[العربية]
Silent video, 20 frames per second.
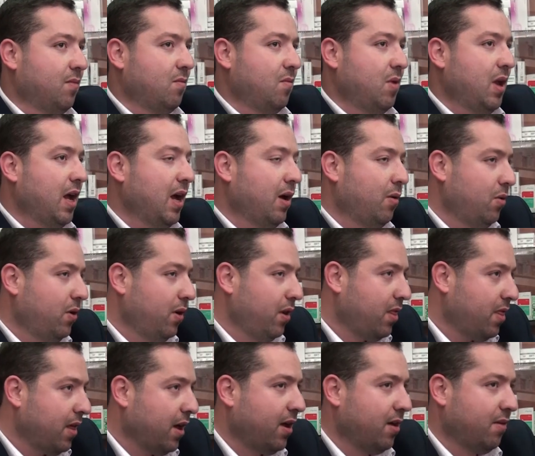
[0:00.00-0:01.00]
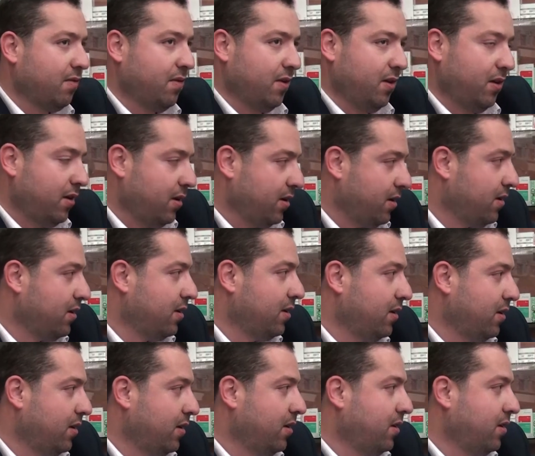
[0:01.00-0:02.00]
بنحاول نثقف
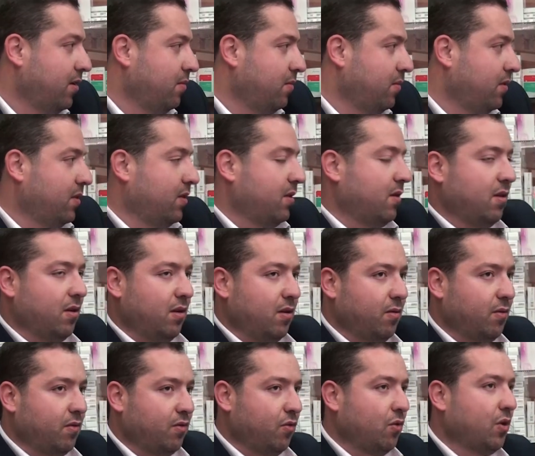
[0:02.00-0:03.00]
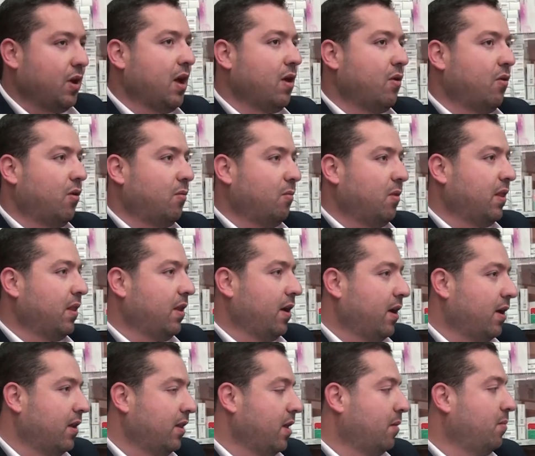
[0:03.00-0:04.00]
السكان هون
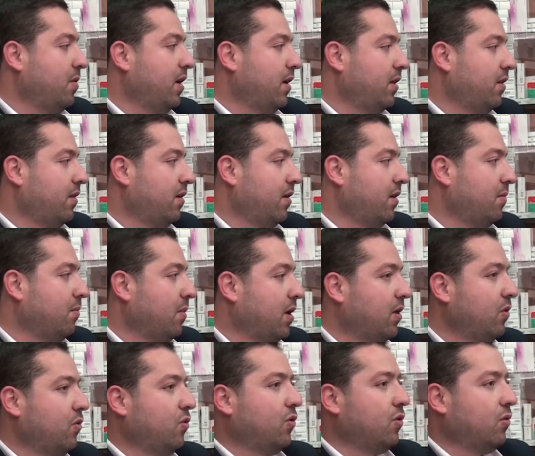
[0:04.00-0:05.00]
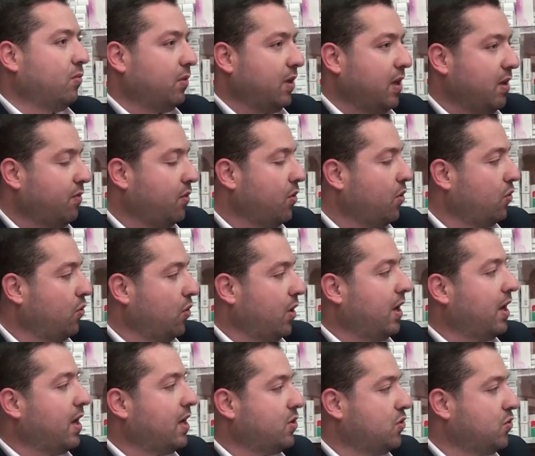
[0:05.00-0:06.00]
المنطقة عن طبيعة مرضهم كيف يأخذوا
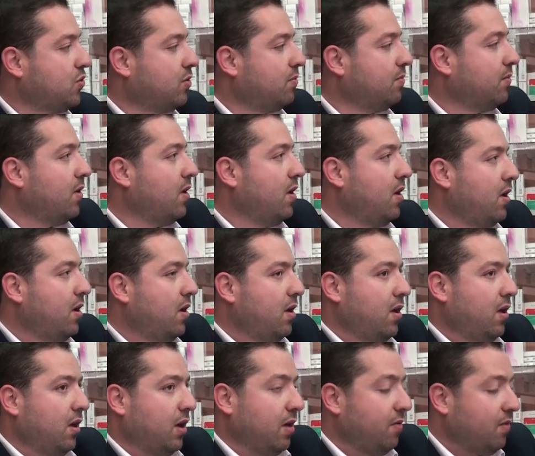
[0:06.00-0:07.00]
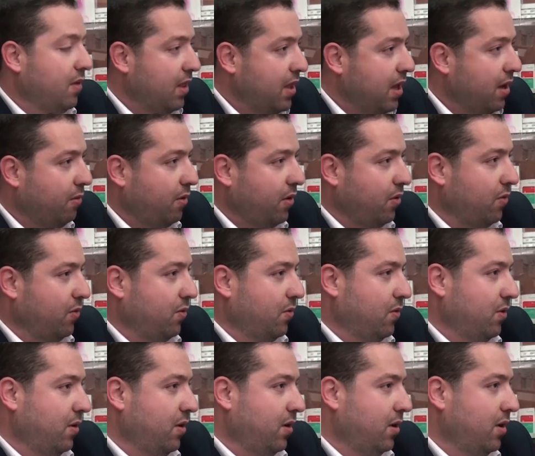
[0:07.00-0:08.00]
علاجهم كيف
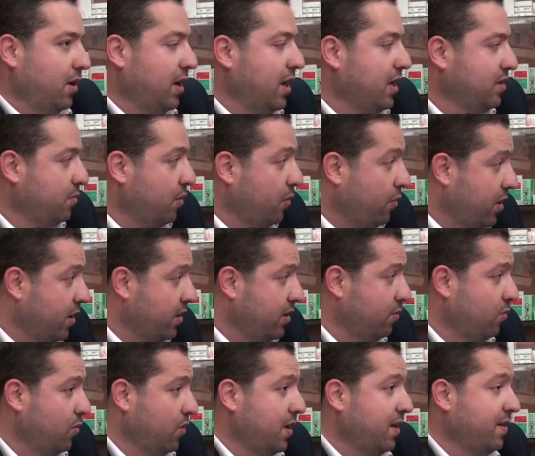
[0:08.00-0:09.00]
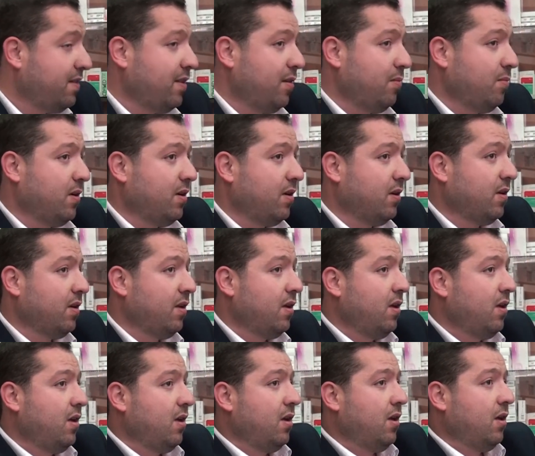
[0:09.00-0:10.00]
يتناولوا العلاج بأوقات مناسبة
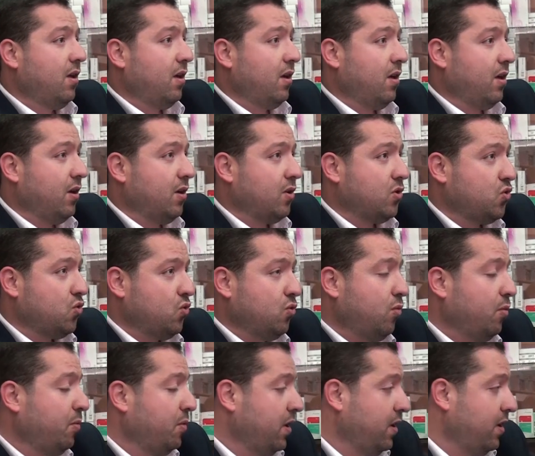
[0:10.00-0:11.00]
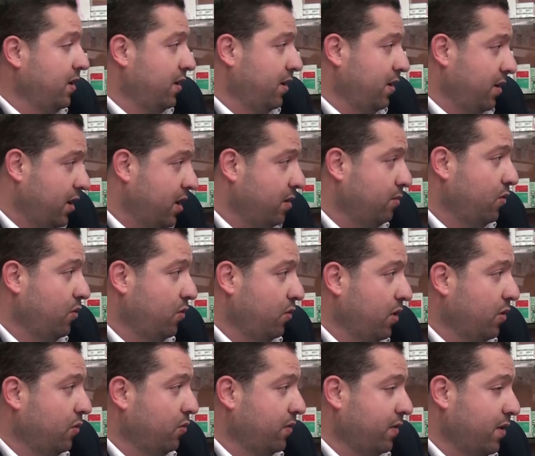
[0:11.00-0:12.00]
آه، شو ممكن يعملوا
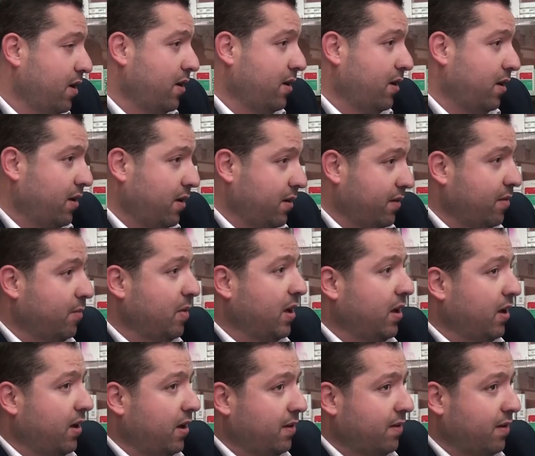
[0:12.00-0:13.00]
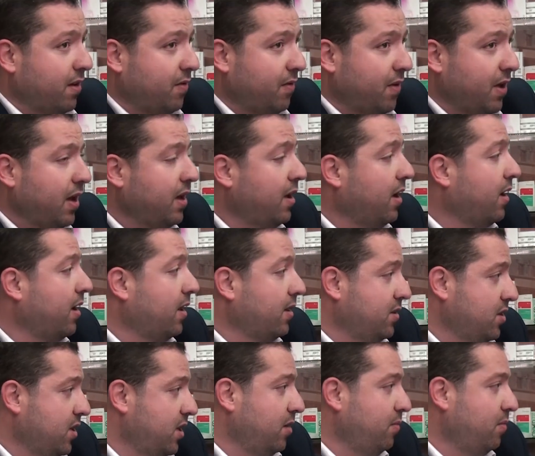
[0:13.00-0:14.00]
لو صار لا سمح الله صار في أي أعراض
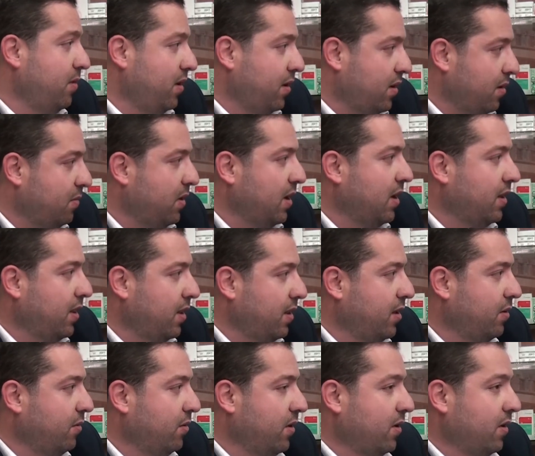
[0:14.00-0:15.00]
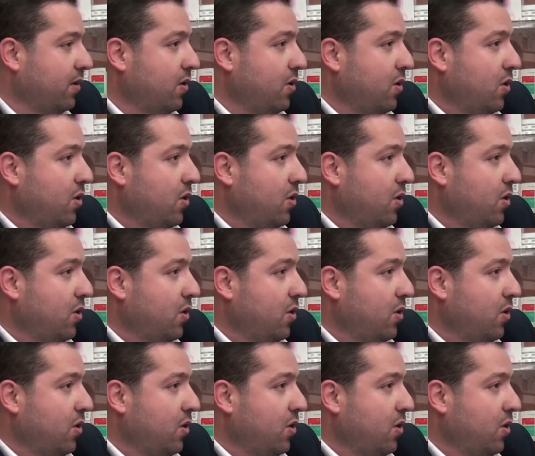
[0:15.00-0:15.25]
جانبية من هذا الدواء